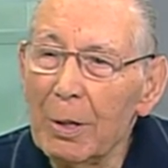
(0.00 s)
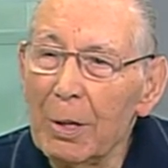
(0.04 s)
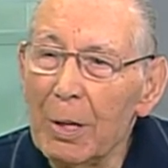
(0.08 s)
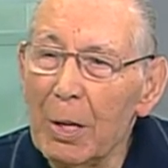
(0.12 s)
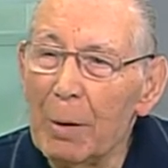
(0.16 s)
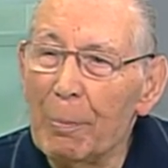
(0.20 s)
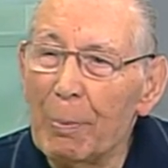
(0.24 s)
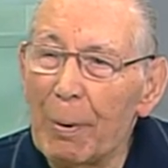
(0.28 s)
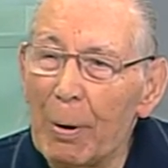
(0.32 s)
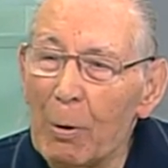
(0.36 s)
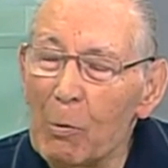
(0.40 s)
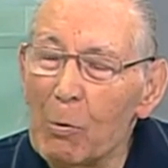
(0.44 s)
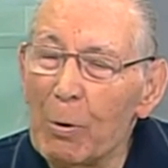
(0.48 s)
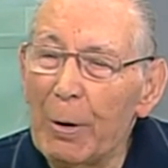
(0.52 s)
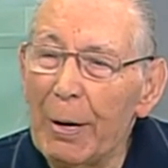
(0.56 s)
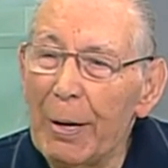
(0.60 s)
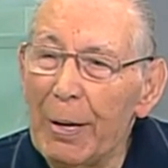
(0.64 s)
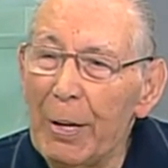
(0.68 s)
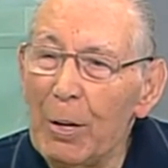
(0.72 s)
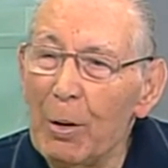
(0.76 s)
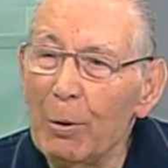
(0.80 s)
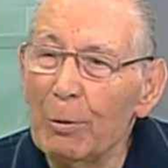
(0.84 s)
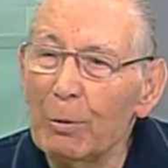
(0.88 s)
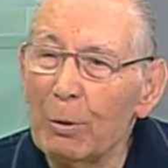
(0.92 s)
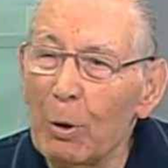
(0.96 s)
Y para un
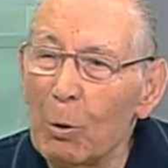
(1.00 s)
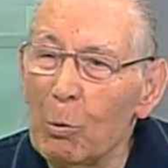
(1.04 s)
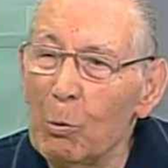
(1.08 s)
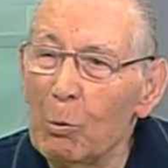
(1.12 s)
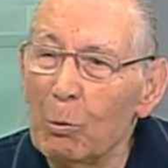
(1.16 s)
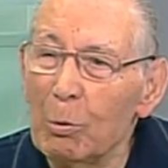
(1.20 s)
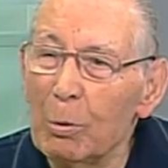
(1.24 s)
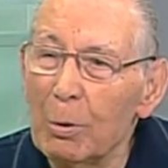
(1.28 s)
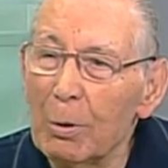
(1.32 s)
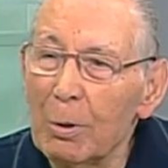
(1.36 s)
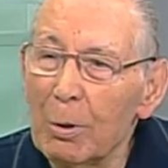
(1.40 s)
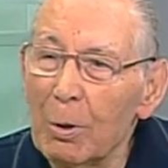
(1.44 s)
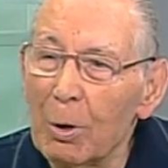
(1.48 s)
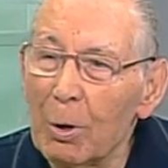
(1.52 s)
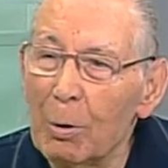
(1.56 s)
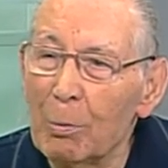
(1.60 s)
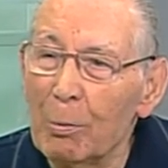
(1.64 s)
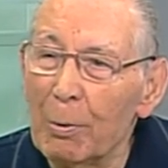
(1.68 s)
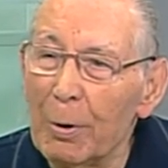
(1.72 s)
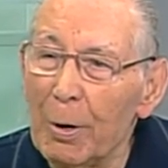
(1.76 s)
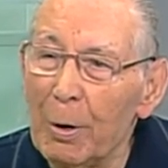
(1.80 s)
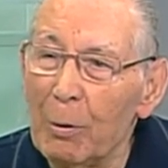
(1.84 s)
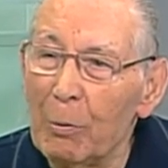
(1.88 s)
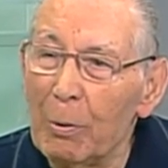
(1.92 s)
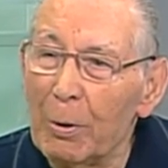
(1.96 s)
quejío andaluz,
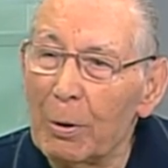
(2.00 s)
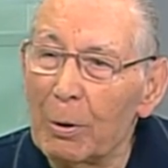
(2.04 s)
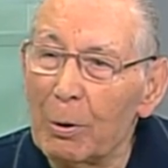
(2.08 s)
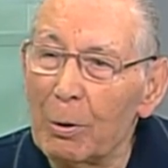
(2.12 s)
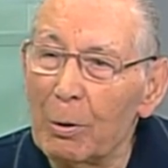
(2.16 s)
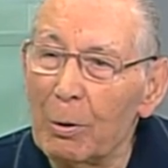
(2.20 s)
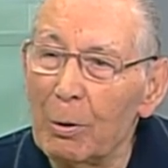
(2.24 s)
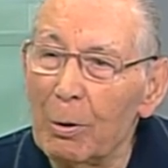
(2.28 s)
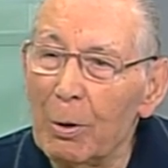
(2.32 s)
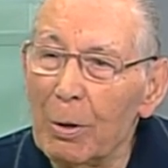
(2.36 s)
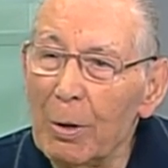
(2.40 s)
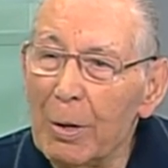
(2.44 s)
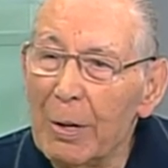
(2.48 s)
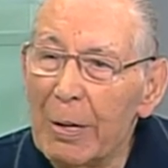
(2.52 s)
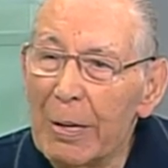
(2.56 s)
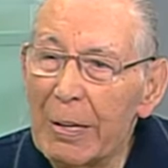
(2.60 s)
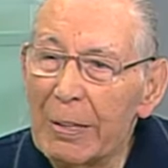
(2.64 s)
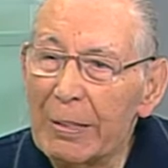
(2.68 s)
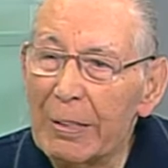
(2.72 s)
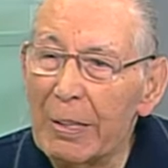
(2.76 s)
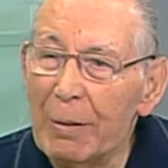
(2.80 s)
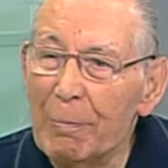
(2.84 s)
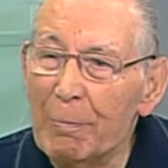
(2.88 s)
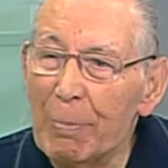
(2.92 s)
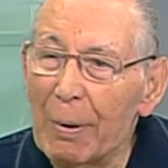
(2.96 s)
como el nuestro
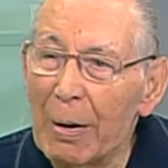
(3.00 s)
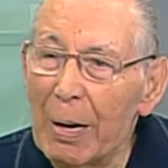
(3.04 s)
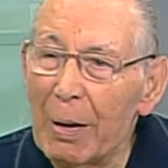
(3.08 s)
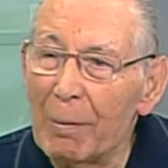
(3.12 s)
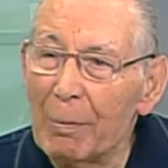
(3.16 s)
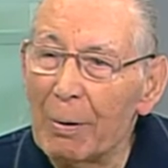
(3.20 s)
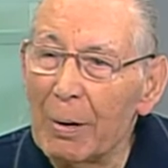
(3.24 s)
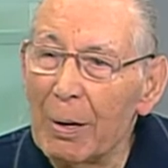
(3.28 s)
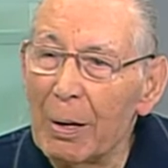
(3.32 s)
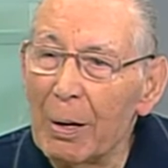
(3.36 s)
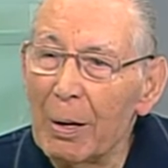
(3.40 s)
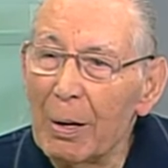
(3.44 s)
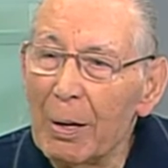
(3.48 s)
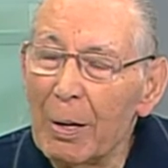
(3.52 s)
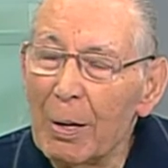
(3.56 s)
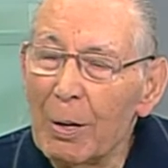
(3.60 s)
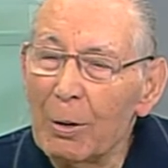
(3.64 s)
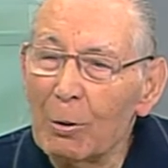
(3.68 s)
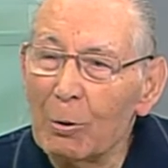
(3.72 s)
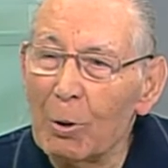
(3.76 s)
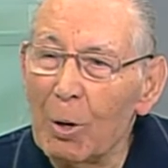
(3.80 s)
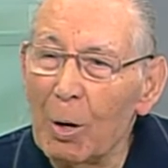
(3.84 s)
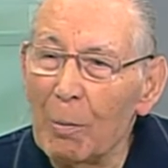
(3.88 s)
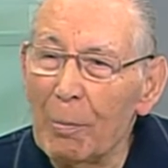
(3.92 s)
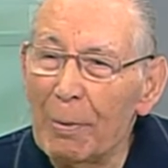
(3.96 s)
sin palabras,
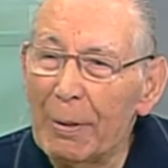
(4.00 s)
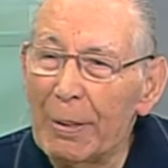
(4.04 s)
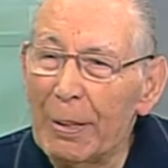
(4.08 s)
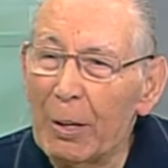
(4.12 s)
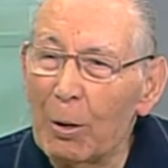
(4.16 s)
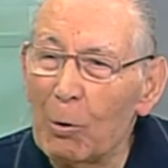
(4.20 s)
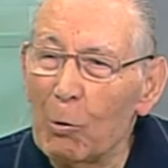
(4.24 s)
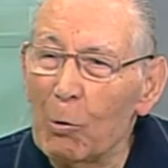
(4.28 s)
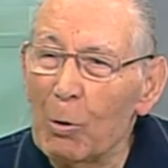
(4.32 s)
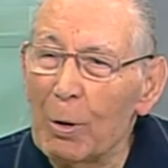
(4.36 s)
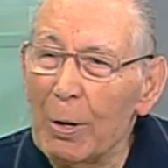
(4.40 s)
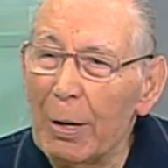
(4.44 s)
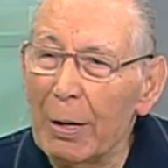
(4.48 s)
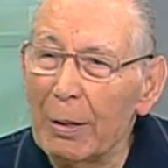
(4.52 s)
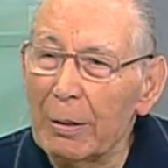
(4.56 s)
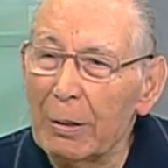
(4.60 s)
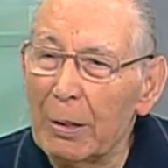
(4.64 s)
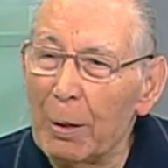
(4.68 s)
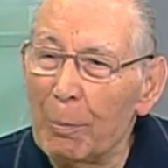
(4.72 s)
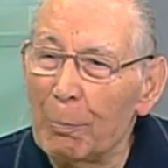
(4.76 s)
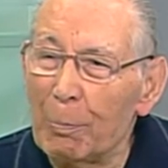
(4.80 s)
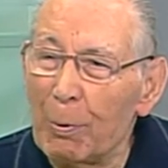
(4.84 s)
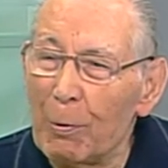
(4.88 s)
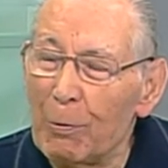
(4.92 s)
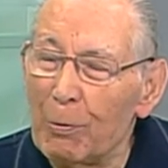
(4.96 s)
solamente con
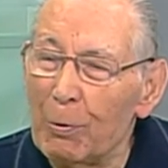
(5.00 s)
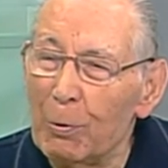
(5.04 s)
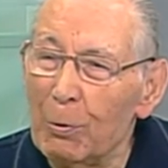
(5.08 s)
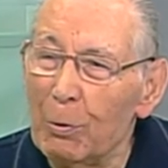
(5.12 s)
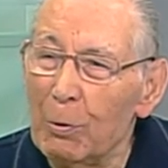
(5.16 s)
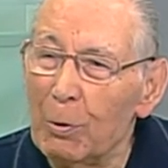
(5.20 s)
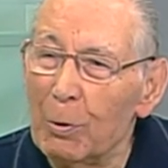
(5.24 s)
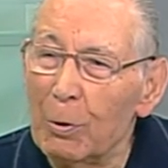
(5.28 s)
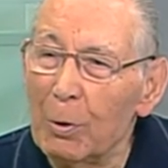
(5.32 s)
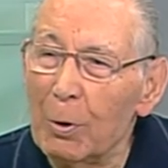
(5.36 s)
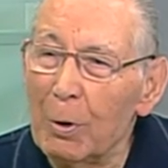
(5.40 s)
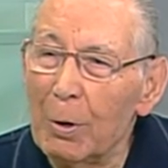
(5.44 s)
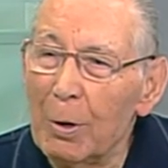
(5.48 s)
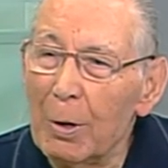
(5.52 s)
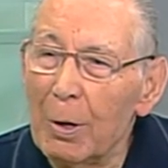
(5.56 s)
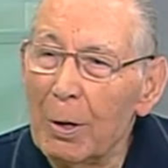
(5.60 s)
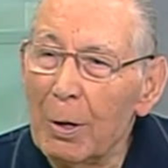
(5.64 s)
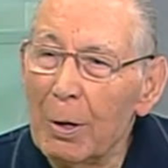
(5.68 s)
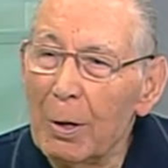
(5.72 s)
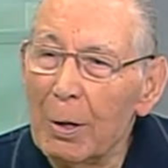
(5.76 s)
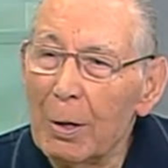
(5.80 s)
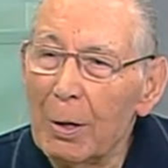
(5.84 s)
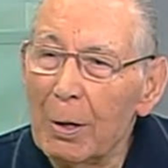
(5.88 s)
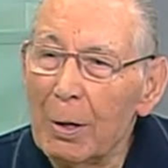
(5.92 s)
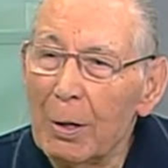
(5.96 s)
cantes profundos.
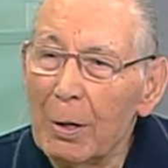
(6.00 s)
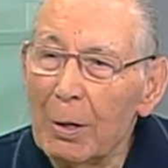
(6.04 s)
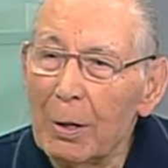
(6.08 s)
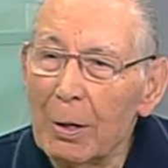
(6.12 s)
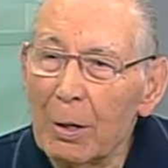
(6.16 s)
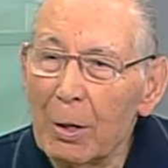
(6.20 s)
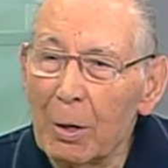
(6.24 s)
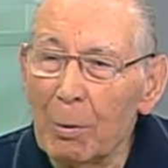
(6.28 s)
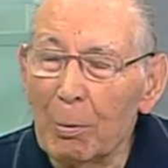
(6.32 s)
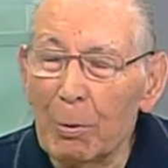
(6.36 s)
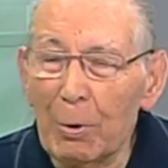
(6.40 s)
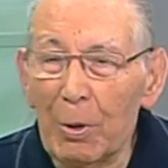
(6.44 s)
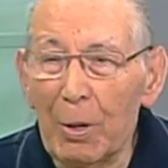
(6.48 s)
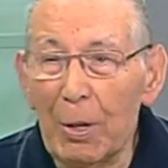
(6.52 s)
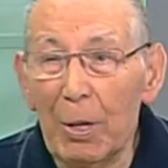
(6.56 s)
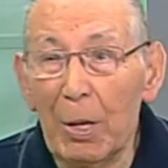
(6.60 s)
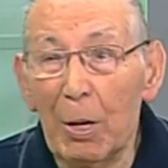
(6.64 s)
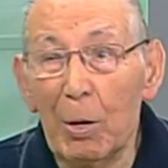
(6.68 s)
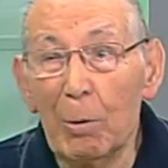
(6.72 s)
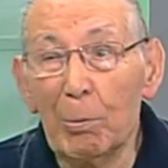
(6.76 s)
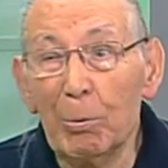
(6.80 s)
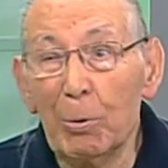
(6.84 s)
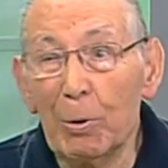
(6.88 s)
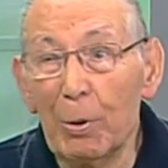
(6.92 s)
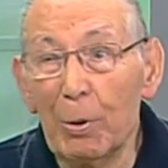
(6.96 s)
y como